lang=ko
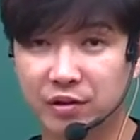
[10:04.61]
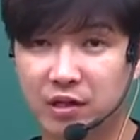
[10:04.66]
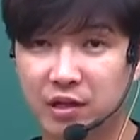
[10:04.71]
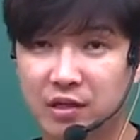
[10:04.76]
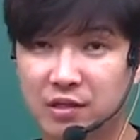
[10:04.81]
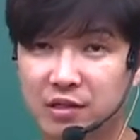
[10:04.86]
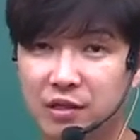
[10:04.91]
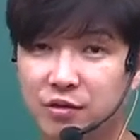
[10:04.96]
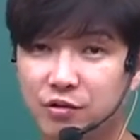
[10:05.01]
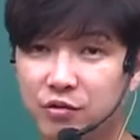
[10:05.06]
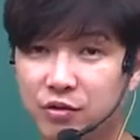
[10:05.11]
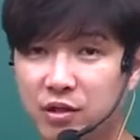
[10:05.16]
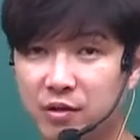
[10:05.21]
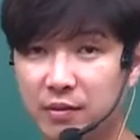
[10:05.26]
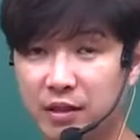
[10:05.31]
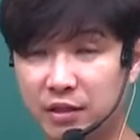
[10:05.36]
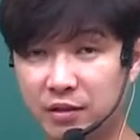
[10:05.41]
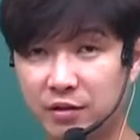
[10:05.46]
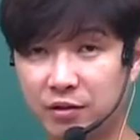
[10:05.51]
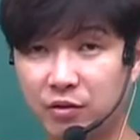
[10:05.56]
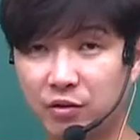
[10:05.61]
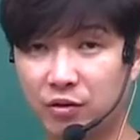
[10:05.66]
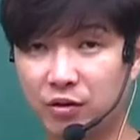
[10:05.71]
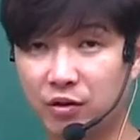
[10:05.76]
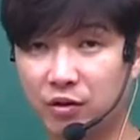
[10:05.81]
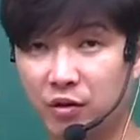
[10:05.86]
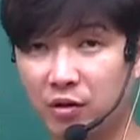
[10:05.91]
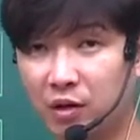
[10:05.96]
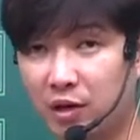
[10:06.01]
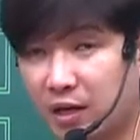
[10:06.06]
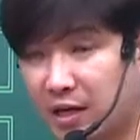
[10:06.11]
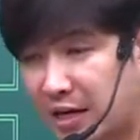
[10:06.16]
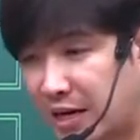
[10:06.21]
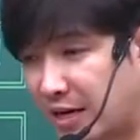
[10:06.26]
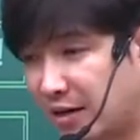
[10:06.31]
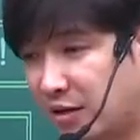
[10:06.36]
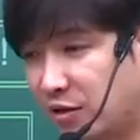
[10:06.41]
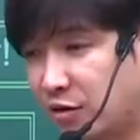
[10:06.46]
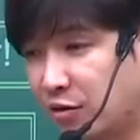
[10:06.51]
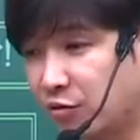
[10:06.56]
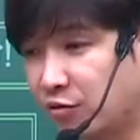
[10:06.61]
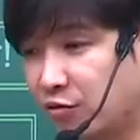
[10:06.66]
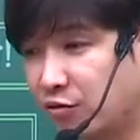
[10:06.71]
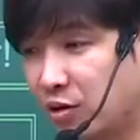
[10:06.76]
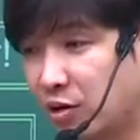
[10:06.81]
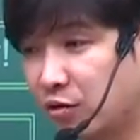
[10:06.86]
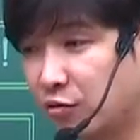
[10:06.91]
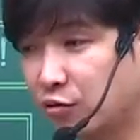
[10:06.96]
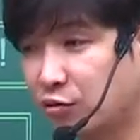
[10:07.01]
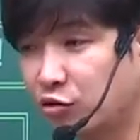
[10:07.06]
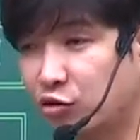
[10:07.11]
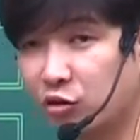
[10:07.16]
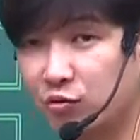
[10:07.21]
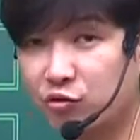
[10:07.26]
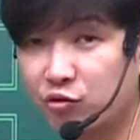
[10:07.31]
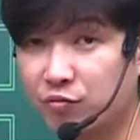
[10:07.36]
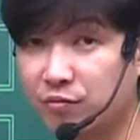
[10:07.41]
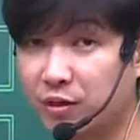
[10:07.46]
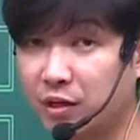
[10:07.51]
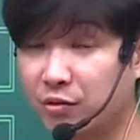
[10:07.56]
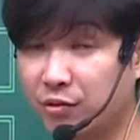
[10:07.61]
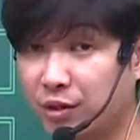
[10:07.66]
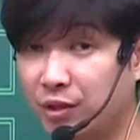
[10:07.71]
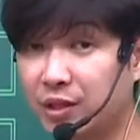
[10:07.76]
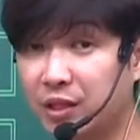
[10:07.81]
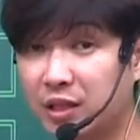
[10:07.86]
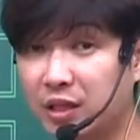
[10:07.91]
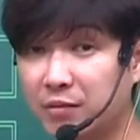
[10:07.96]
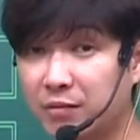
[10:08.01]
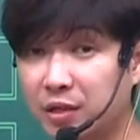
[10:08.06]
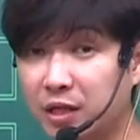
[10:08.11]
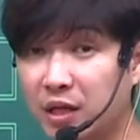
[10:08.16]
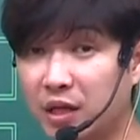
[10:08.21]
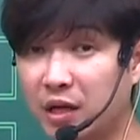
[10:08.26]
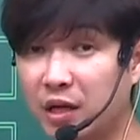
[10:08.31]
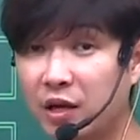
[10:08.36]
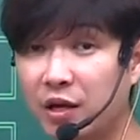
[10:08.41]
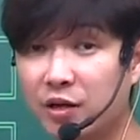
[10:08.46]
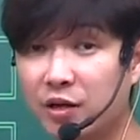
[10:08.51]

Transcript: 항상 교재 만들고 강의 연구하고 수업 준비하고 이러기 때문에